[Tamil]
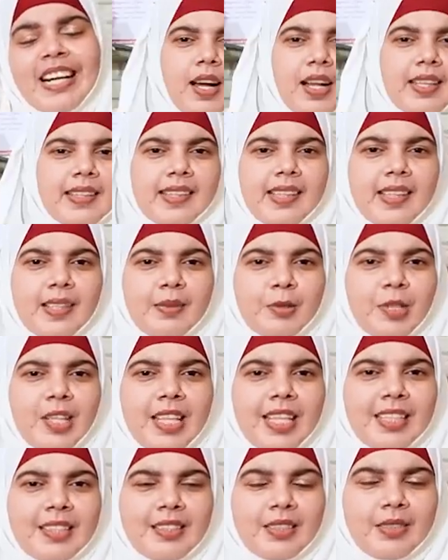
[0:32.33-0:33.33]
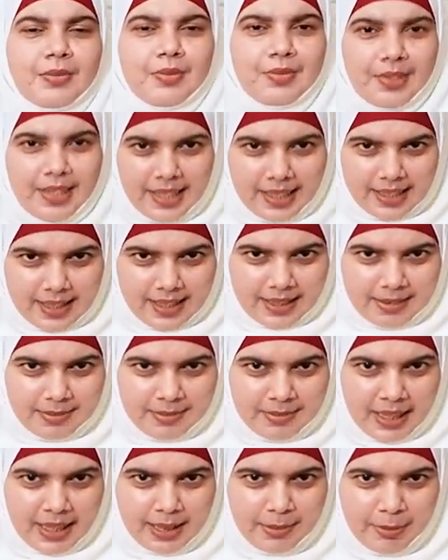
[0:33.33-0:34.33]
அஸ்லாம் வலைக்கம்
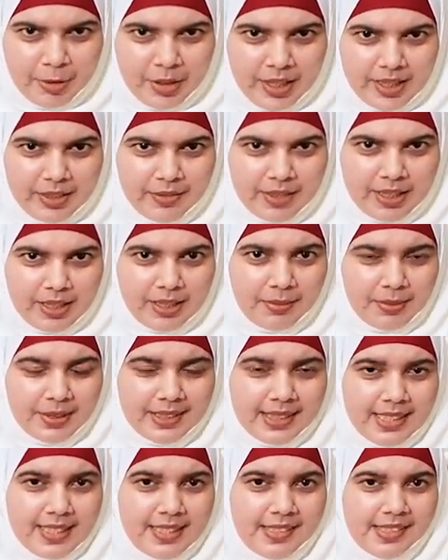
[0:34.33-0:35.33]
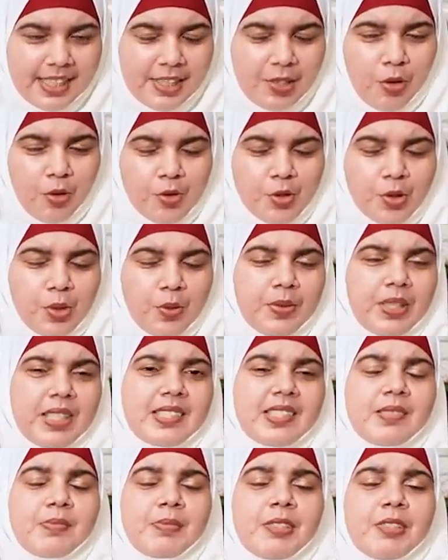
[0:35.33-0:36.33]
வணக்கம் ஐபோன் வெல்கம் டு சிஜிசி டாக் ஷோப்
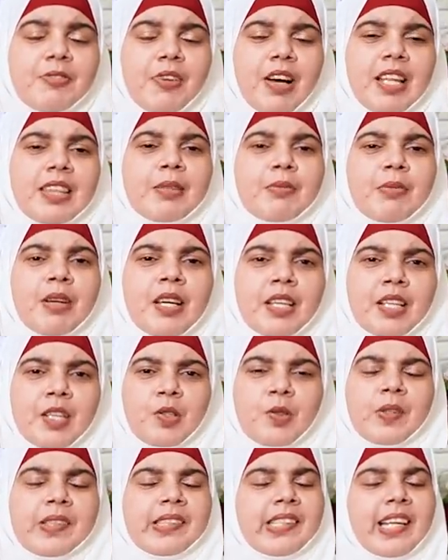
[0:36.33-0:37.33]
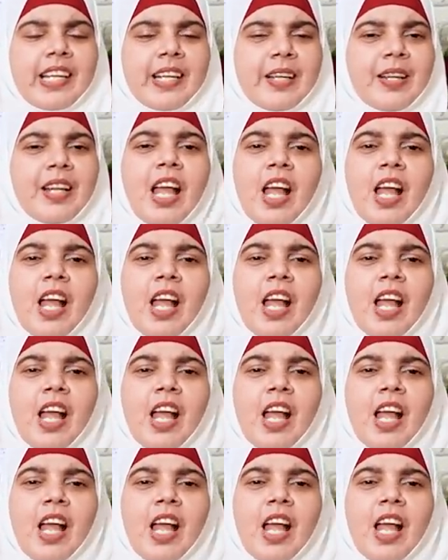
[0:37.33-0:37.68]
திஸ் இஸ் மீ ஃபாத்திமா ரினோசா